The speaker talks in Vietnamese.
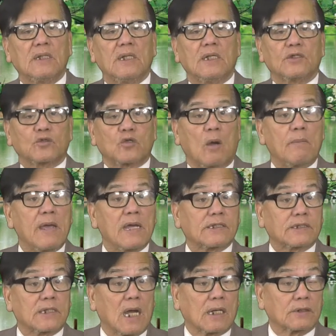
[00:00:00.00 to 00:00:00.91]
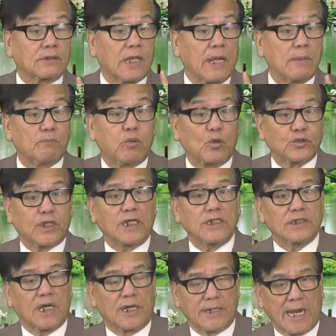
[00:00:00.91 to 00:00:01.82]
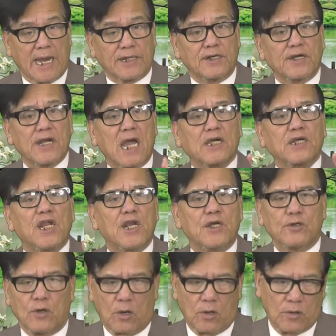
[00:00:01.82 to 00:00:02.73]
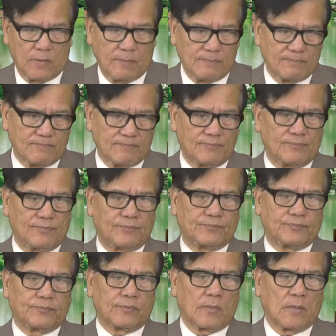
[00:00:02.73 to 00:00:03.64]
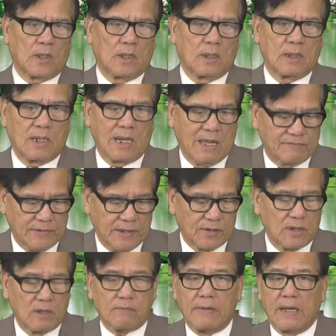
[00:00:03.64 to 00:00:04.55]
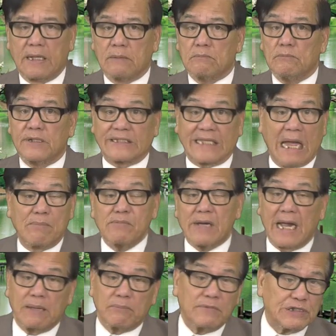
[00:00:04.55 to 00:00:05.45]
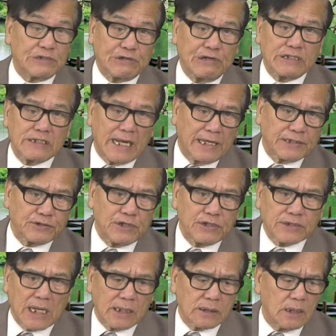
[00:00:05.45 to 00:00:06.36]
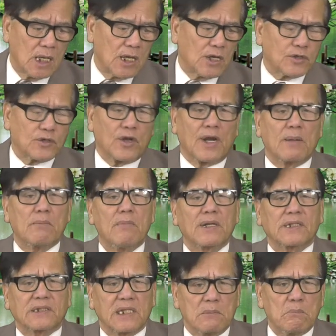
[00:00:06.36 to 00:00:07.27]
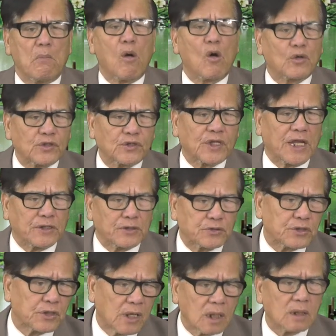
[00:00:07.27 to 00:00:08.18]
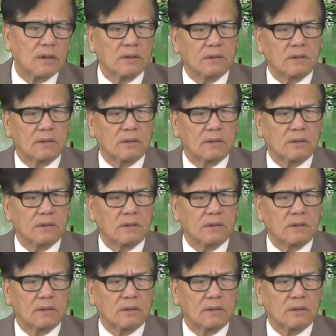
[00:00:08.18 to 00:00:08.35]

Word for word: cho biết rằng tên Putin giờ này nó đang điên rồ. Là vì nó vậy, mười tám ngày, mười chín ngày chiến tranh, nó đã mất đi bốn tên tướng